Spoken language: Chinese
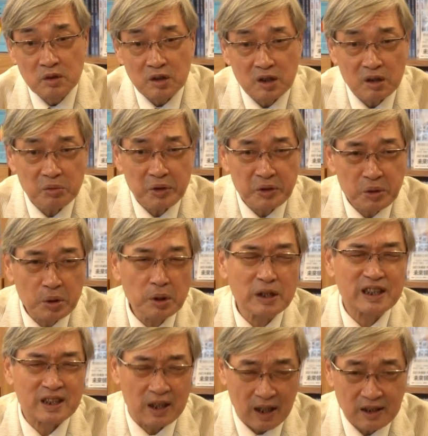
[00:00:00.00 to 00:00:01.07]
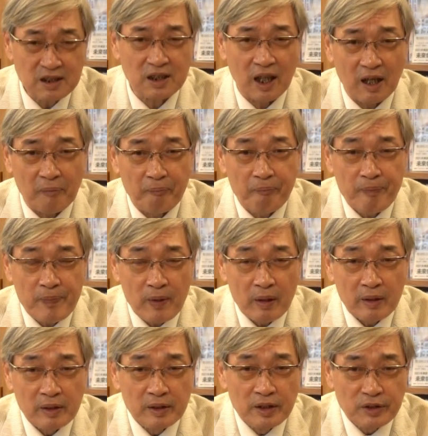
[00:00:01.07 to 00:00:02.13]
各位去想想，
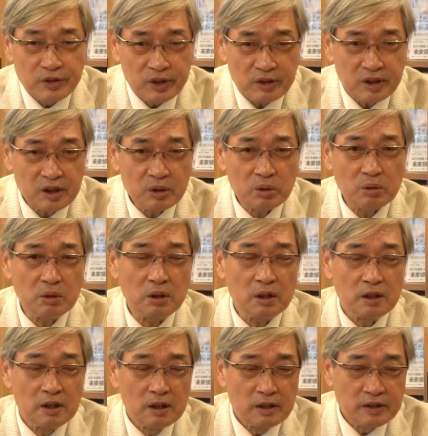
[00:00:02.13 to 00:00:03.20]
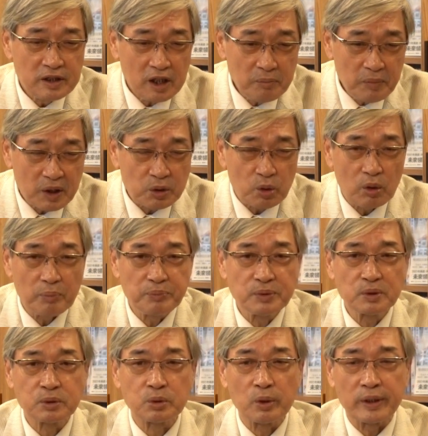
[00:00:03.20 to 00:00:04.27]
就是说那么多
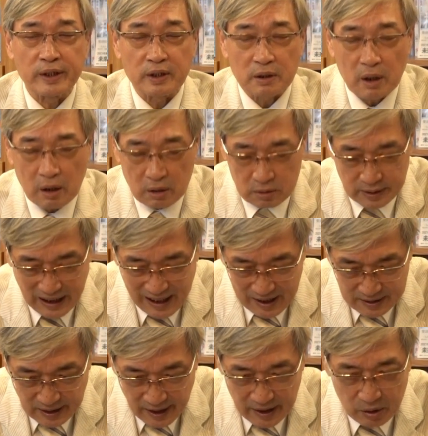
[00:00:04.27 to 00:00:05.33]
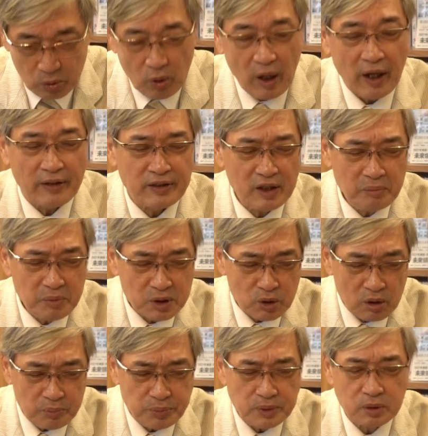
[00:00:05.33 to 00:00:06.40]
部队到达台湾，那么
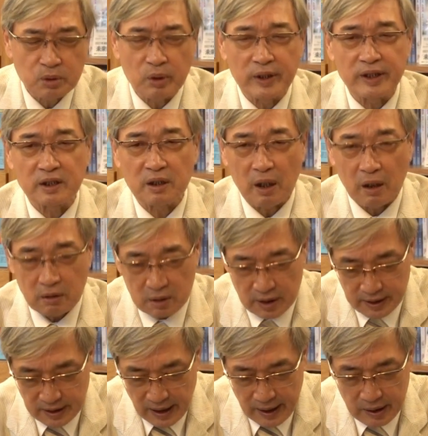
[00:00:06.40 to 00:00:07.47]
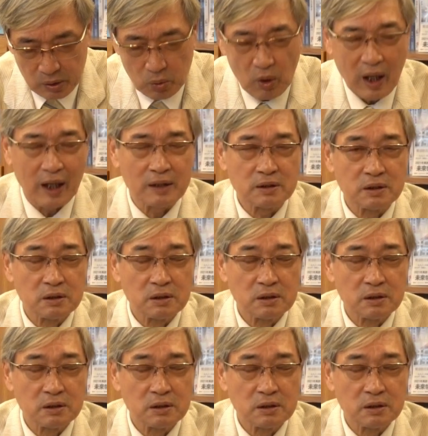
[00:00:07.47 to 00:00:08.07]
多部队到了台湾，